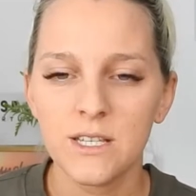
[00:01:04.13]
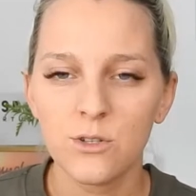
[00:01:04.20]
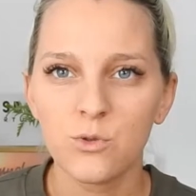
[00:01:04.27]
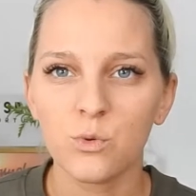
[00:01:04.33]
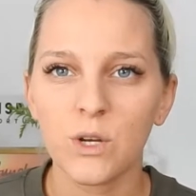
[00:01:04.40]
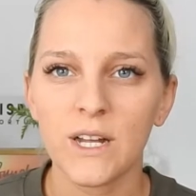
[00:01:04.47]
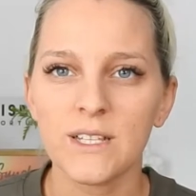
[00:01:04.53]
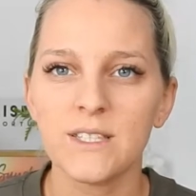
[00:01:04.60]
siehst,
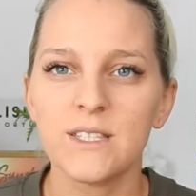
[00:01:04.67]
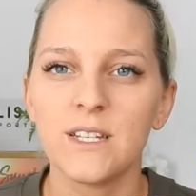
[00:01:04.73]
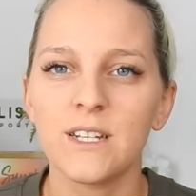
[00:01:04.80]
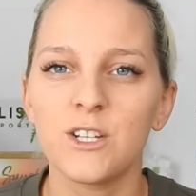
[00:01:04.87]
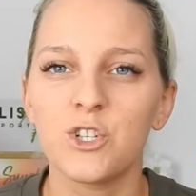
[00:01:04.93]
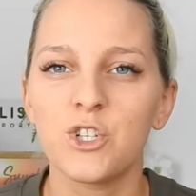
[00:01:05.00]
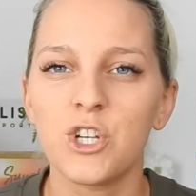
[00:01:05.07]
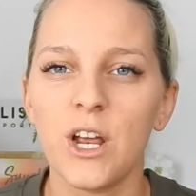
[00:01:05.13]
du kannst dir
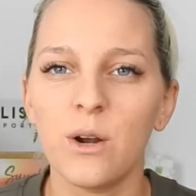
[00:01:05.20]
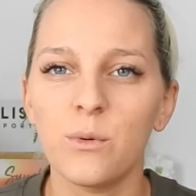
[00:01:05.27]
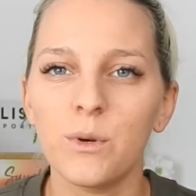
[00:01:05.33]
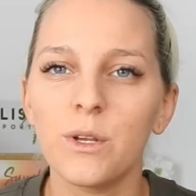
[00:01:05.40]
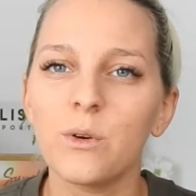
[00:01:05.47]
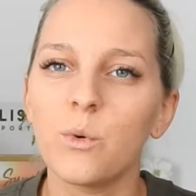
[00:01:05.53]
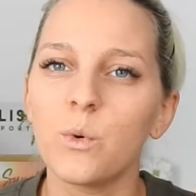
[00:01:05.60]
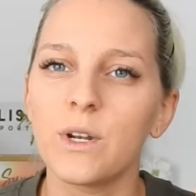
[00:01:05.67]
den
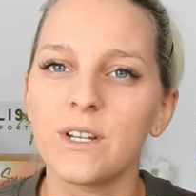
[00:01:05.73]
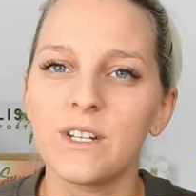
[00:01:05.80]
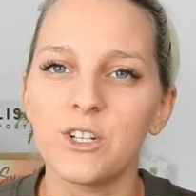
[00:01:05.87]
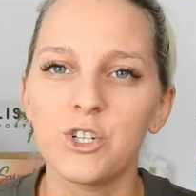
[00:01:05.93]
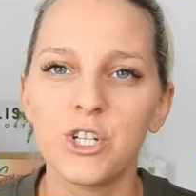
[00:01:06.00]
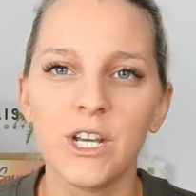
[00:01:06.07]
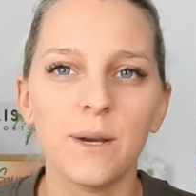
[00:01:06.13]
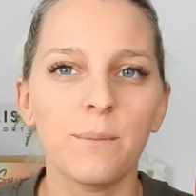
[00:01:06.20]
Cherry oder den
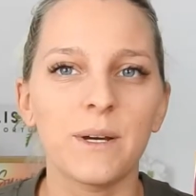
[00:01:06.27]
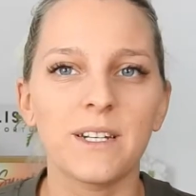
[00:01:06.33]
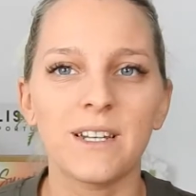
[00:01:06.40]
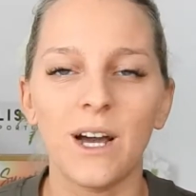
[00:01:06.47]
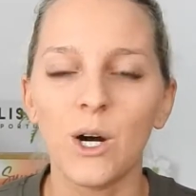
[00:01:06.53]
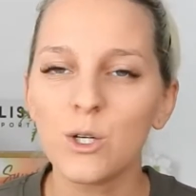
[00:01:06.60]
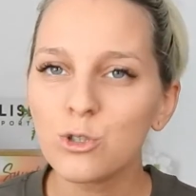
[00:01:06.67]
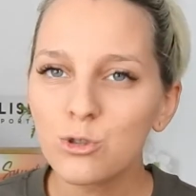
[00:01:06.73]
Shea
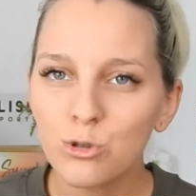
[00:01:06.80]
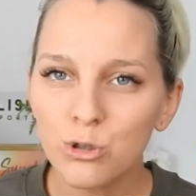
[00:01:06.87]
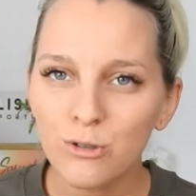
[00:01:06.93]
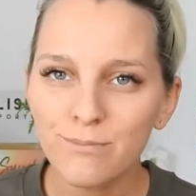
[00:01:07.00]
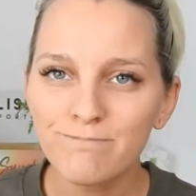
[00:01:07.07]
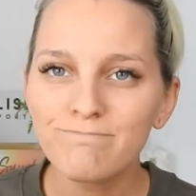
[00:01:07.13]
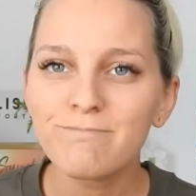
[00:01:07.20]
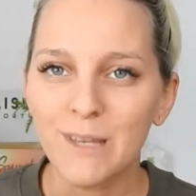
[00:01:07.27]
Butter
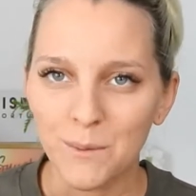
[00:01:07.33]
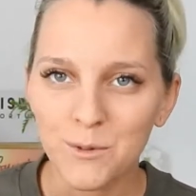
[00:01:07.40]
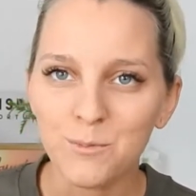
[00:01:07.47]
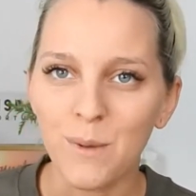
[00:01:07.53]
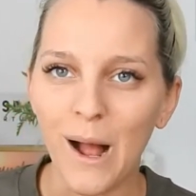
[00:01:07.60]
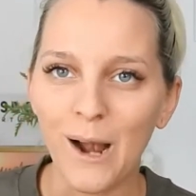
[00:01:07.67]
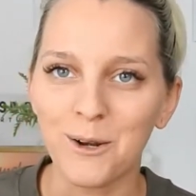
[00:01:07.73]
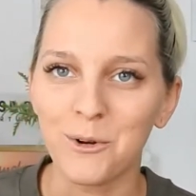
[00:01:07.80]
aussuchen, gibst
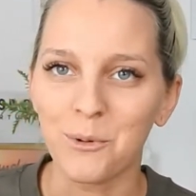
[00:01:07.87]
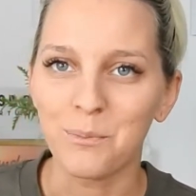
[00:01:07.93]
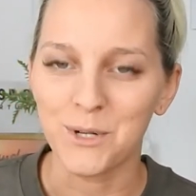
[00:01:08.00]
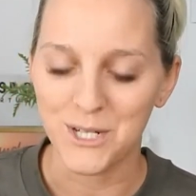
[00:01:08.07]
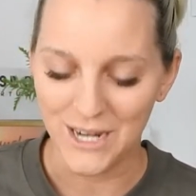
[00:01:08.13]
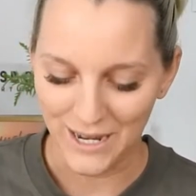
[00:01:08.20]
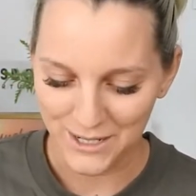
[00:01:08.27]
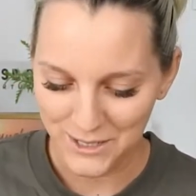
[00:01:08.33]
mir halt noch
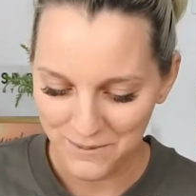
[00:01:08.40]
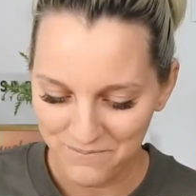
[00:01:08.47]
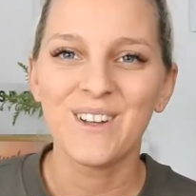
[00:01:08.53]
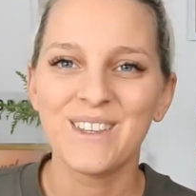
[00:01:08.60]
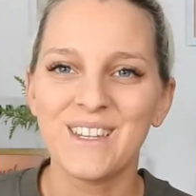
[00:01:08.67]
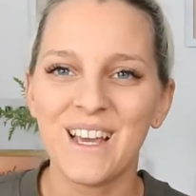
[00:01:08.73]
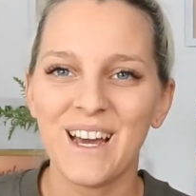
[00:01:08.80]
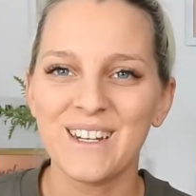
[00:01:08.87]
Bescheid
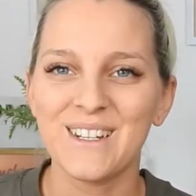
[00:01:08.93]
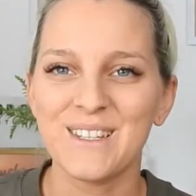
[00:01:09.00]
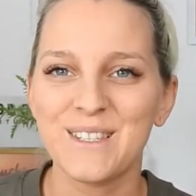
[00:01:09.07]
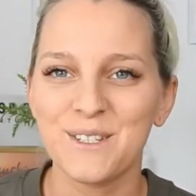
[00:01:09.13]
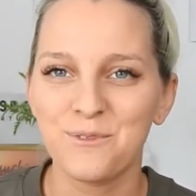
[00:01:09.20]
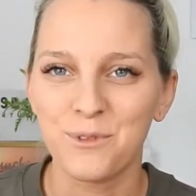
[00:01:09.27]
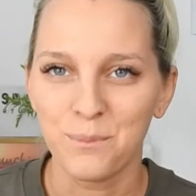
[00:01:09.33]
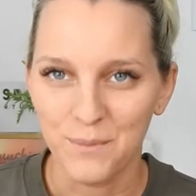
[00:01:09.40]
und die anderen
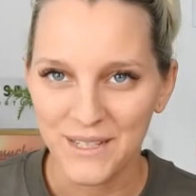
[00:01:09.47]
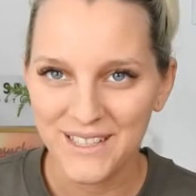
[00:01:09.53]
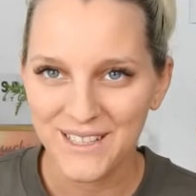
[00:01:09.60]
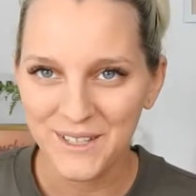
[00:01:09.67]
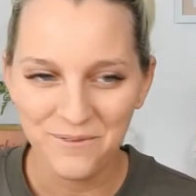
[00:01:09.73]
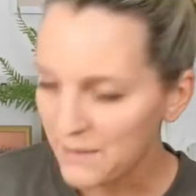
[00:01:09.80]
sind für mich.